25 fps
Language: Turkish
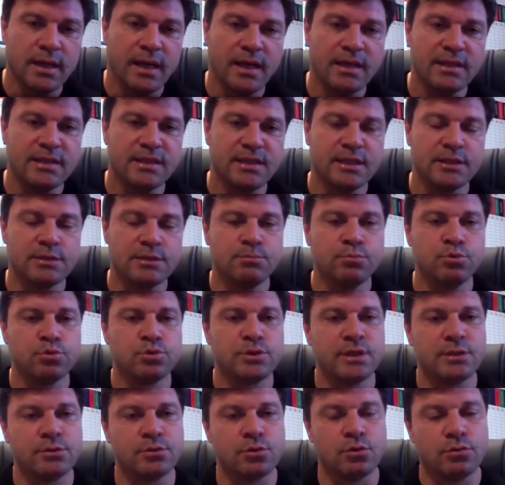Herkes bu
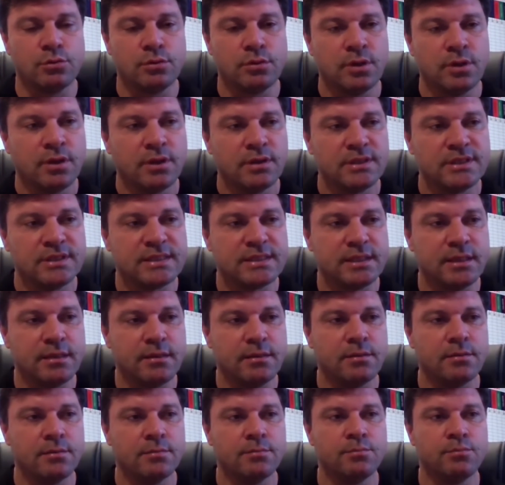sezon
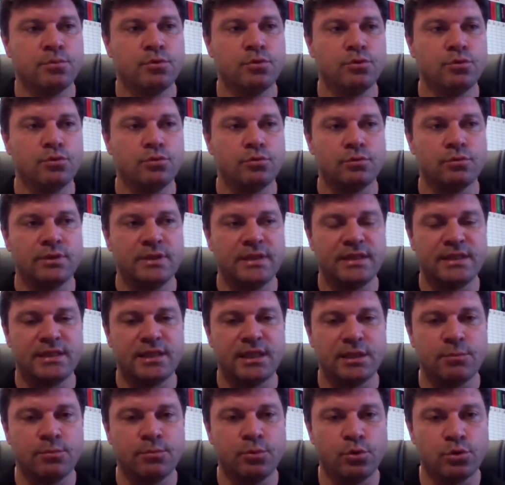işte bu
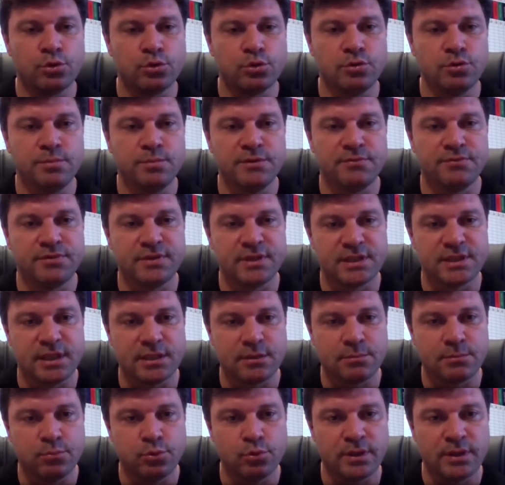ligdeki boşluğu bir
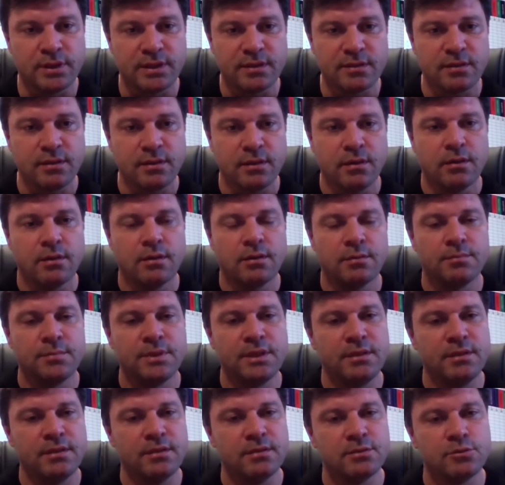fırsat bularak
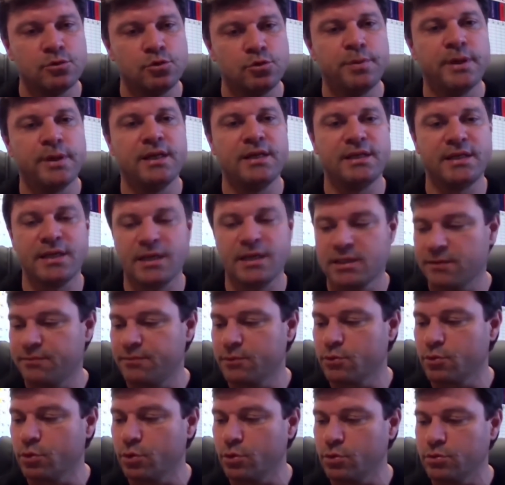bir Süper Lig
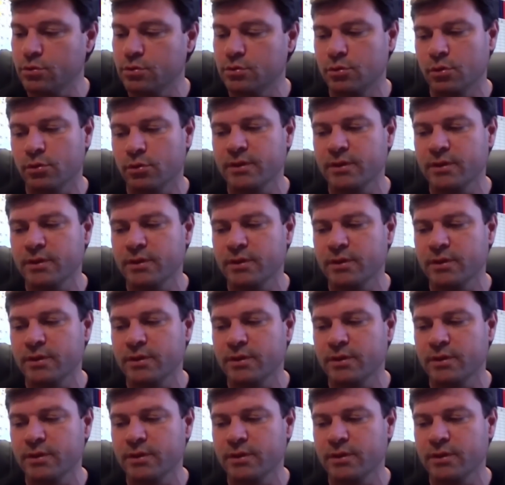hedefi koydu.